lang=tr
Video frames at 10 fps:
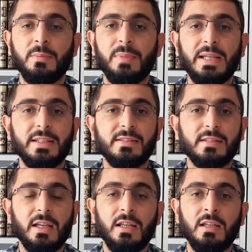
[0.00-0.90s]
ben
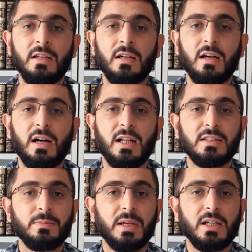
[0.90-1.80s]
ise
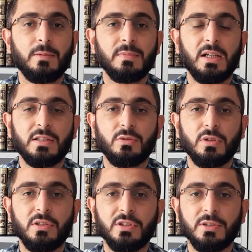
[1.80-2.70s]
alt makamlarda
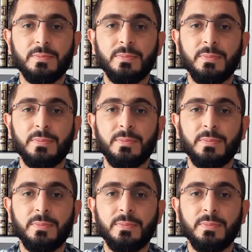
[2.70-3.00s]
olacağım.